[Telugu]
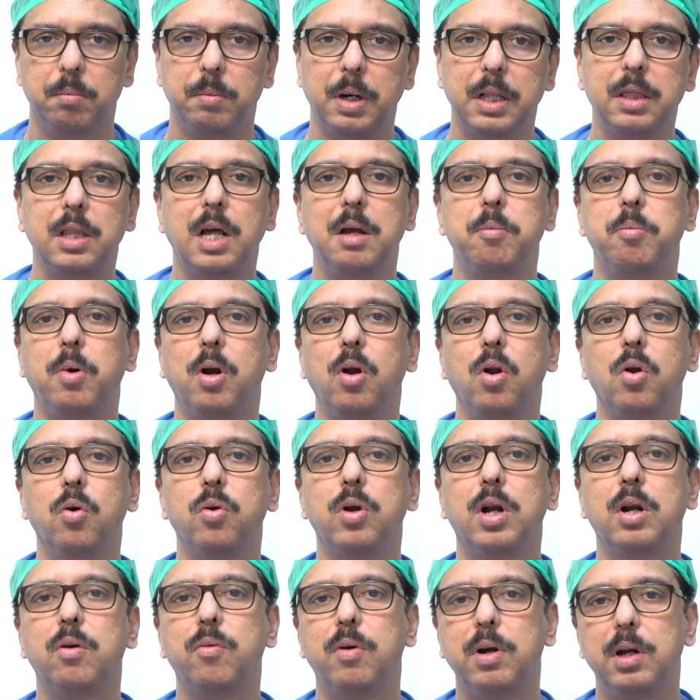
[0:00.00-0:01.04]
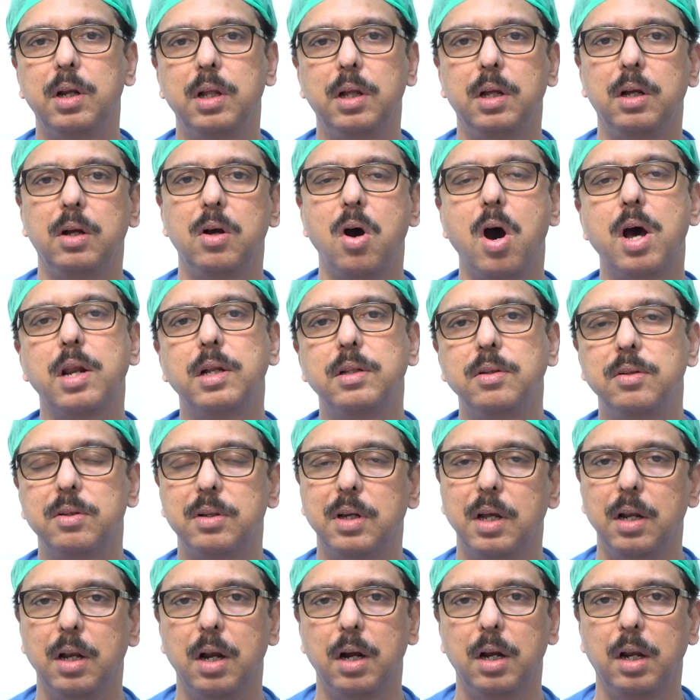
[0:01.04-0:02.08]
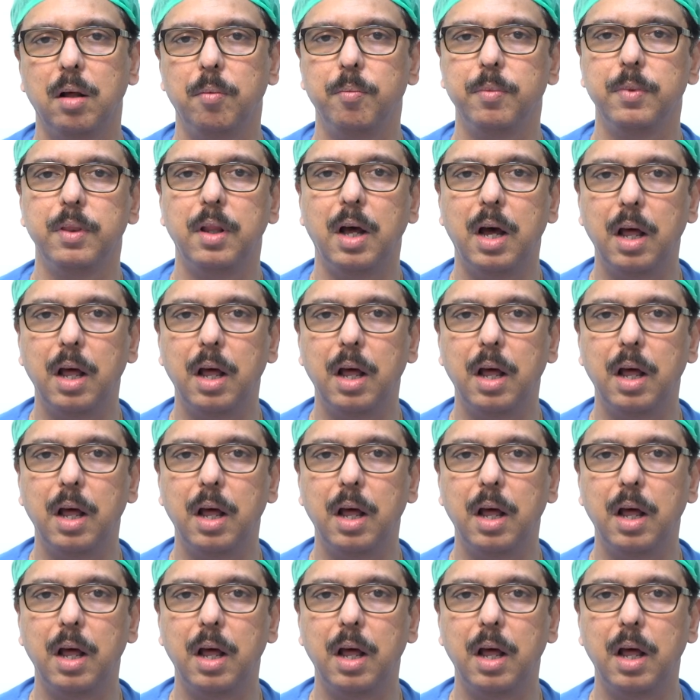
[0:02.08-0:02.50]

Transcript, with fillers: బత్తాయి పండులో ఉన్నటువంటి ఆరెంజ్ స్కిన్ అంటాం